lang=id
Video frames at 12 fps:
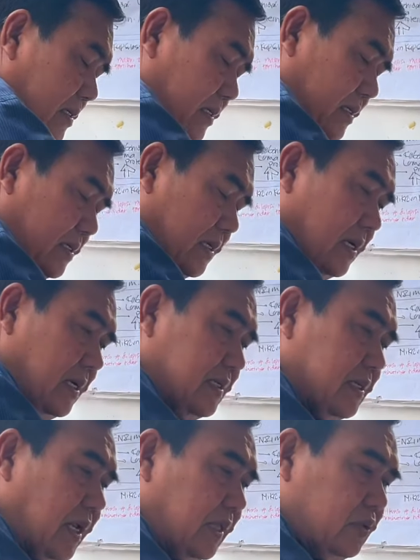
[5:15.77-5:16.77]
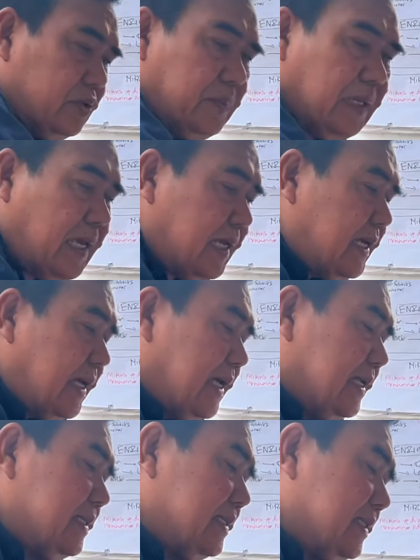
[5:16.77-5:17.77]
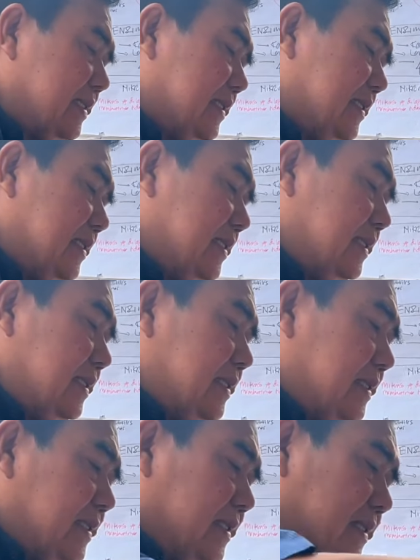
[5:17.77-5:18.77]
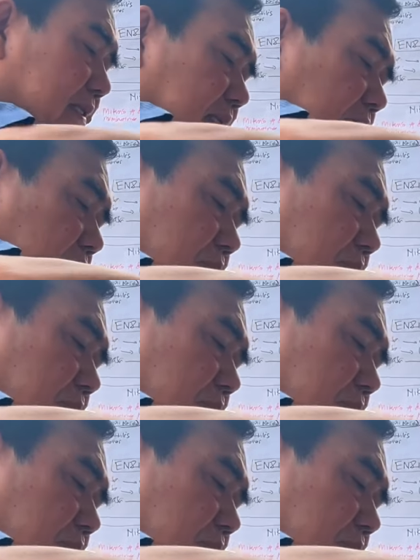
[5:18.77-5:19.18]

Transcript: sekitar 100 mili aja ya 100